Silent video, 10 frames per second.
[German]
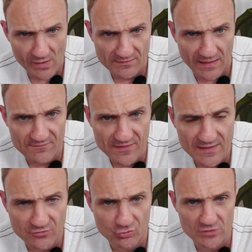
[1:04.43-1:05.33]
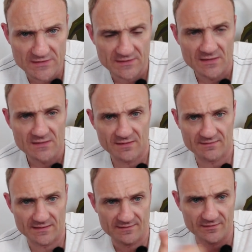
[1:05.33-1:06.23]
dann wird natürlich das
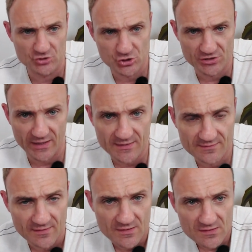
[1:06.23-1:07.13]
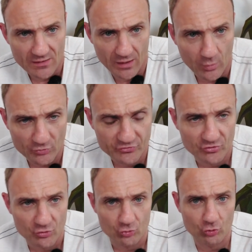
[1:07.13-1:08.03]
Ganze gestreckt
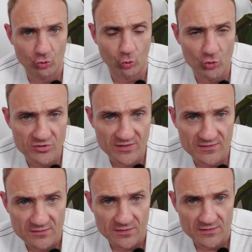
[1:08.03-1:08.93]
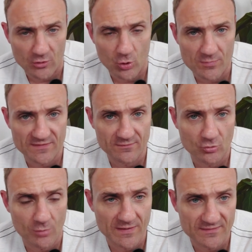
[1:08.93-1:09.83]
aus Gründen der
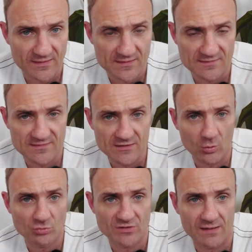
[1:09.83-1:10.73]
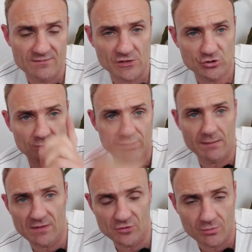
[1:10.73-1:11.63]
Kommerzialisierung. Da haben wir ja schon ein paar
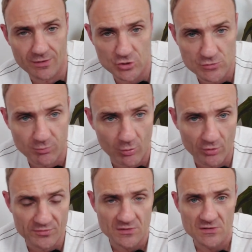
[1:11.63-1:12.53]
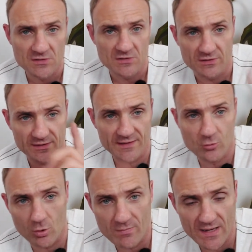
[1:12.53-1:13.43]
Mal drüber gesprochen. Äh, der
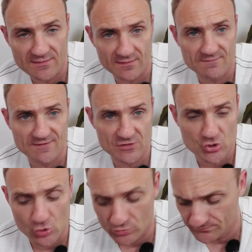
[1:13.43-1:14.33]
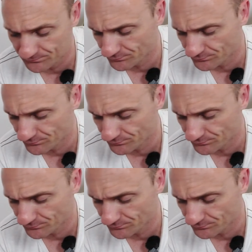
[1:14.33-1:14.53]
Kommerz im Wing Chun